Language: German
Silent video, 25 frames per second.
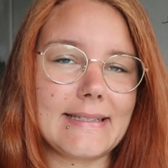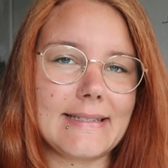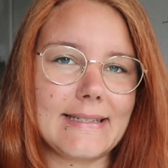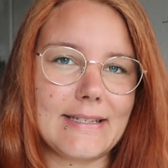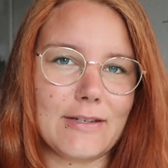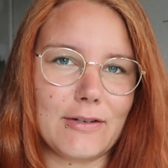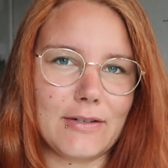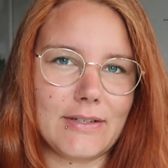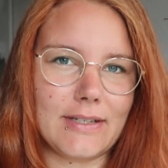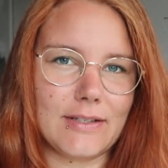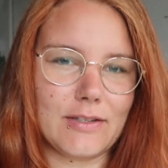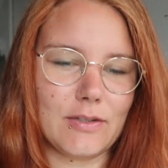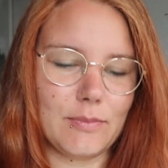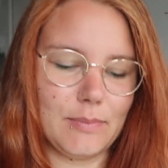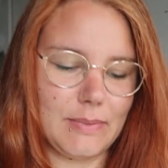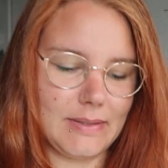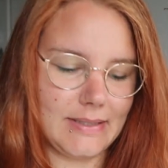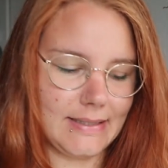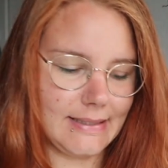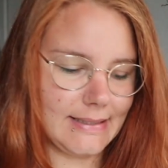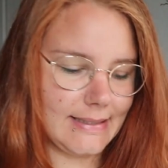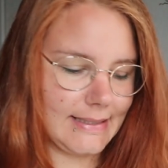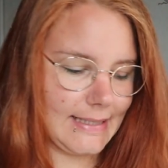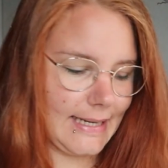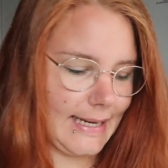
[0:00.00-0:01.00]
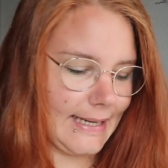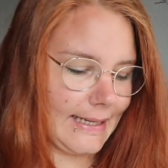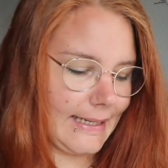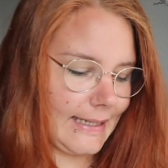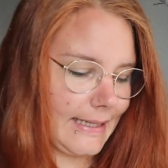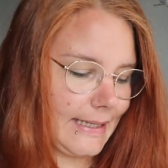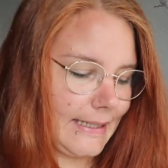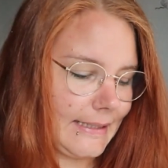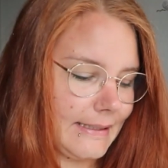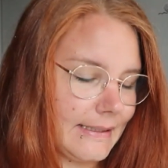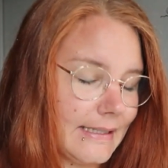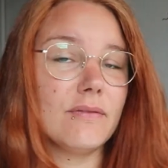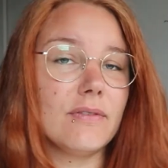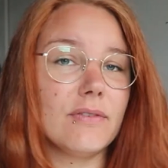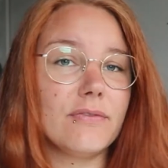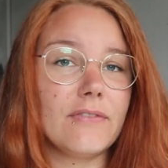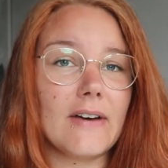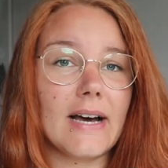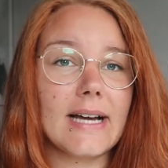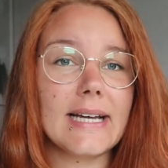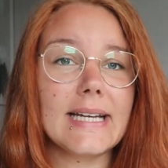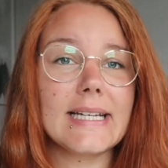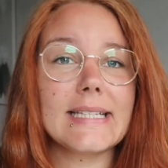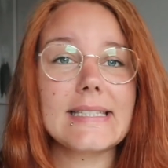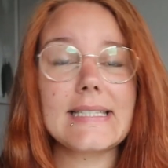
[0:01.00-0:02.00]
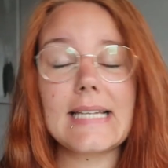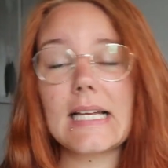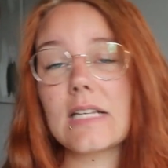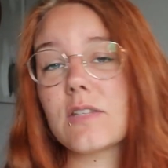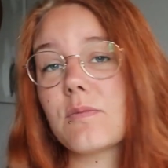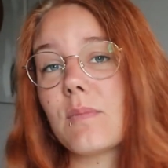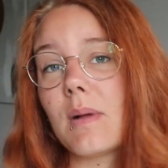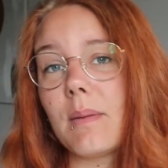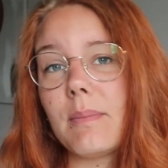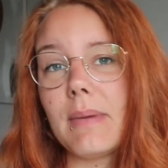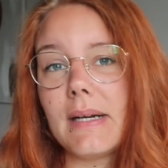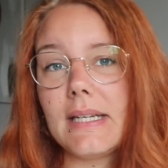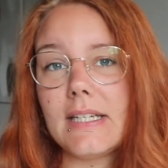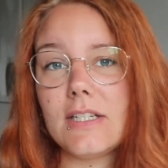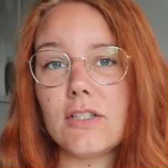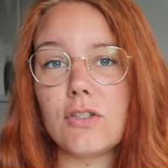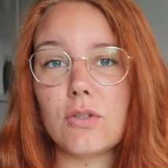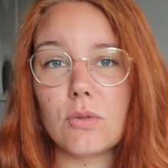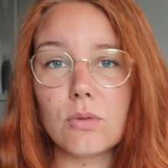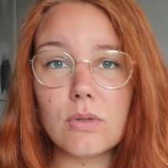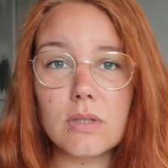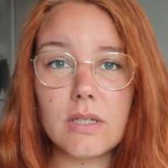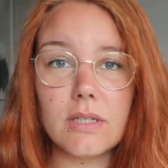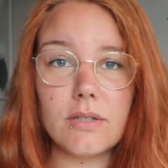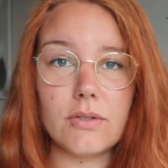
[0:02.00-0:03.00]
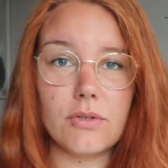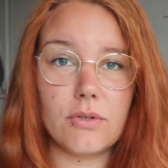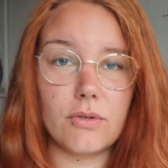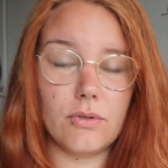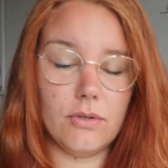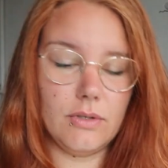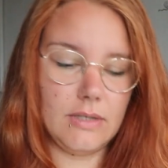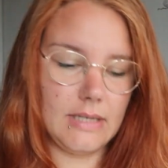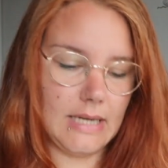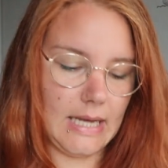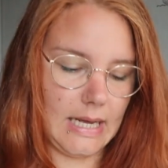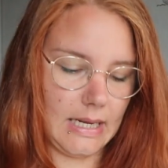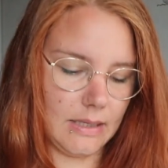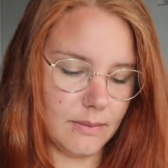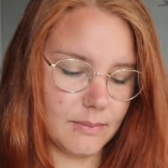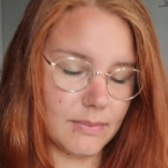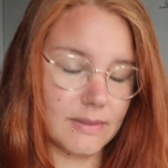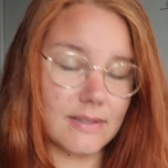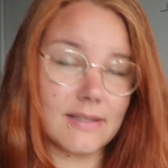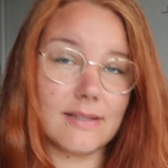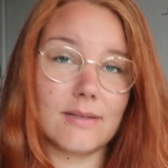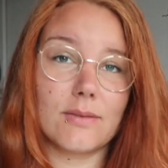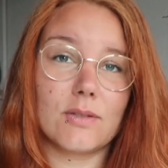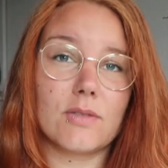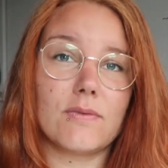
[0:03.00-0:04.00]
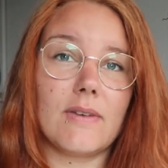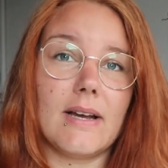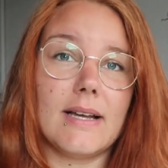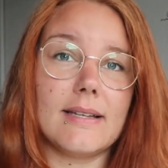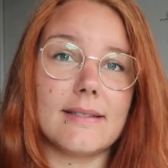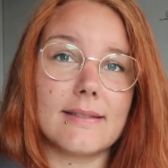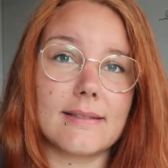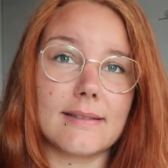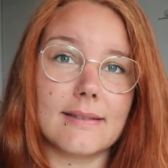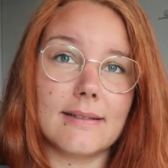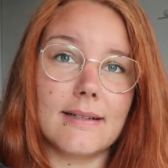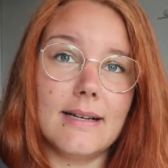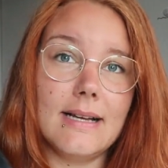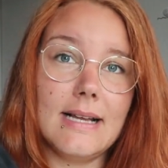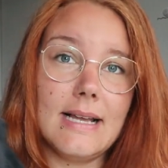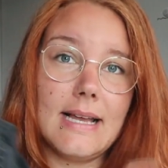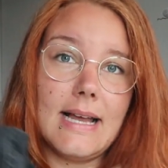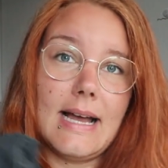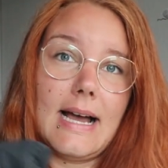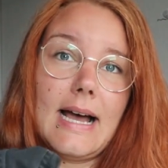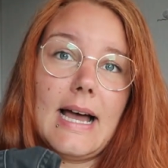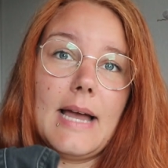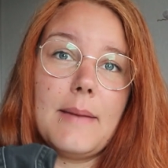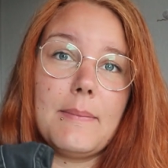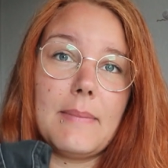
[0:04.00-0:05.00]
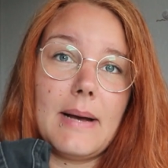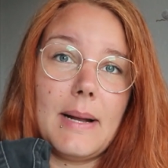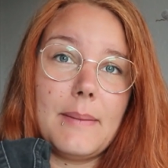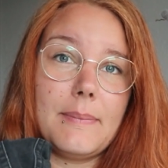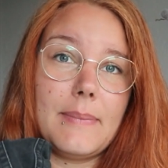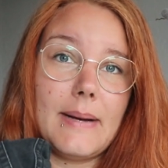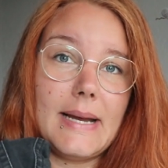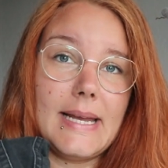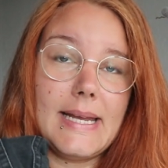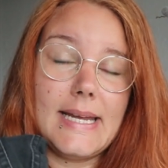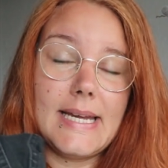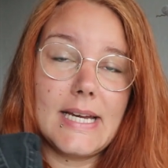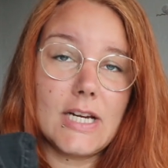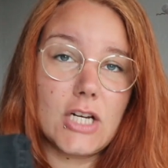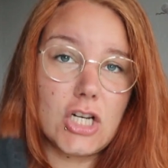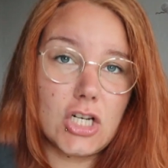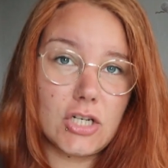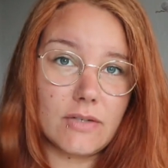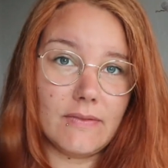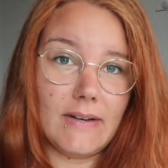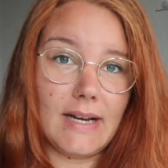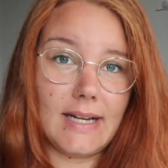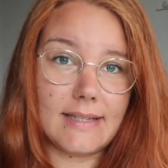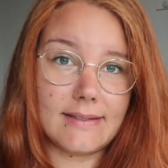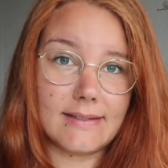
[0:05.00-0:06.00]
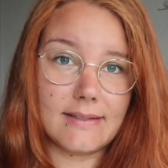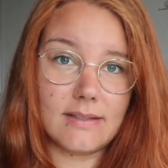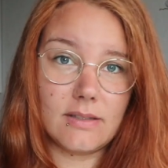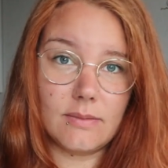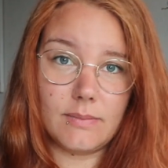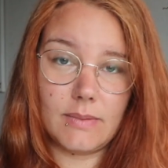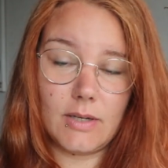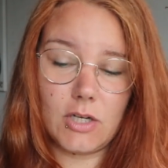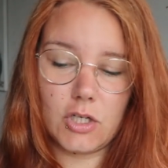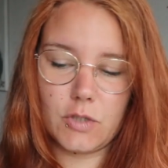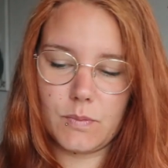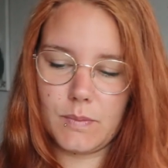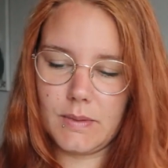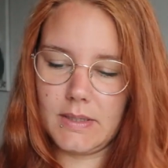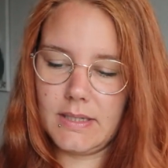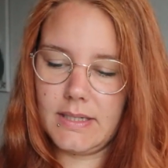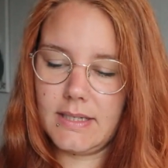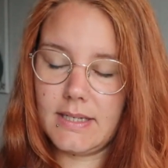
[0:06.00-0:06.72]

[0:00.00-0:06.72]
dass ich euch das so ein bisschen zeigen kann. Wir fangen jetzt erstmal bei den dunklen Tönen an, beziehungsweise einmal bei Schwarz zum Beispiel.